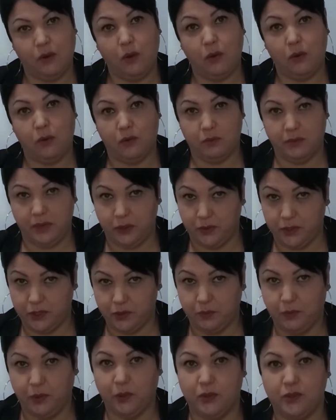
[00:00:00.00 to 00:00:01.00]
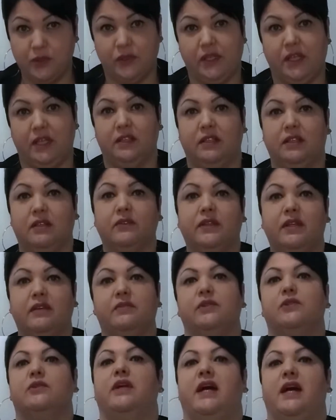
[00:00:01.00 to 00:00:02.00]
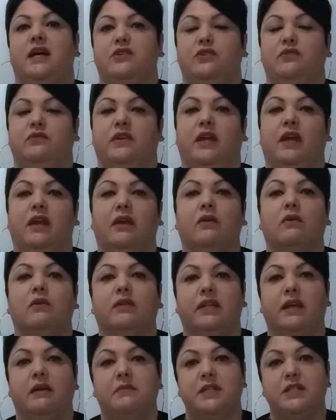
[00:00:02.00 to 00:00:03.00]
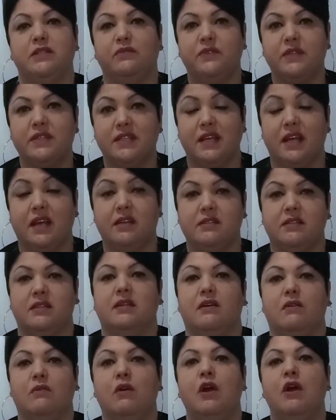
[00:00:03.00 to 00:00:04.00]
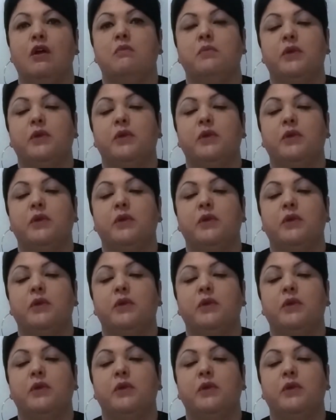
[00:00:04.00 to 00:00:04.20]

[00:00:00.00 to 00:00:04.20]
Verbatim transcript: com o meu esposo, que ele não teve coragem de vir aqui contar, mas eu fiz questão,